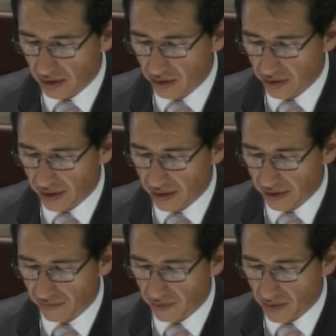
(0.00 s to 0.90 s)
ley orgánica
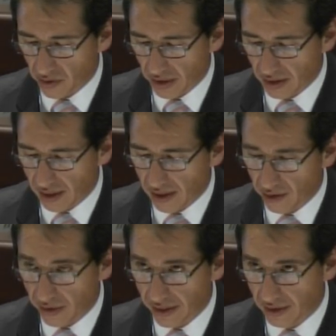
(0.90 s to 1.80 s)
reformatoria de la Ley
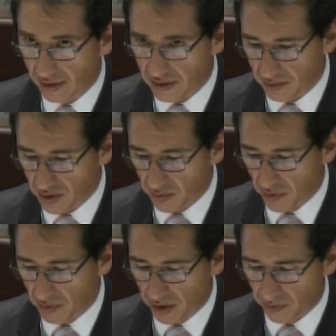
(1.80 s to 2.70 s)
Orgánica de Servicio
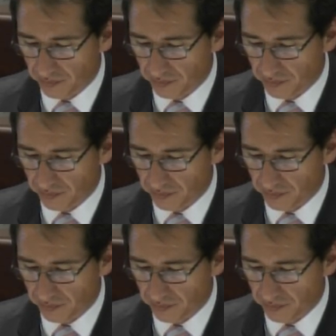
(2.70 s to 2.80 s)
Público.